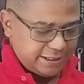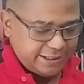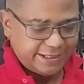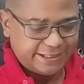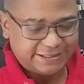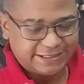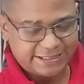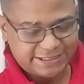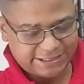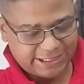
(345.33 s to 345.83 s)

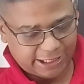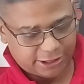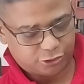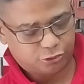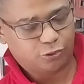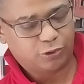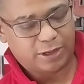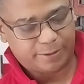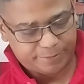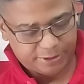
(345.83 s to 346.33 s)
este
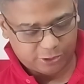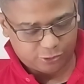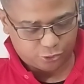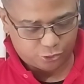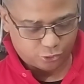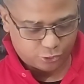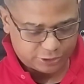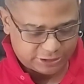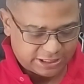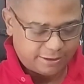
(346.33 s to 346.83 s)
extractor, amigo,
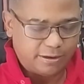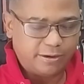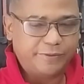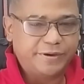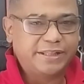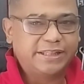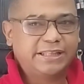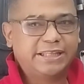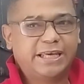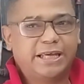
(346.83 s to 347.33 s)
yo lo estaba
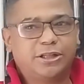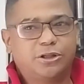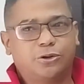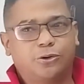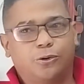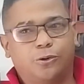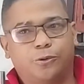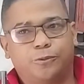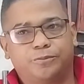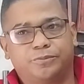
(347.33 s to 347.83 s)

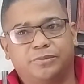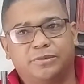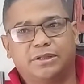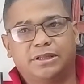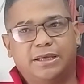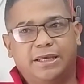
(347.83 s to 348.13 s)
vendiendo,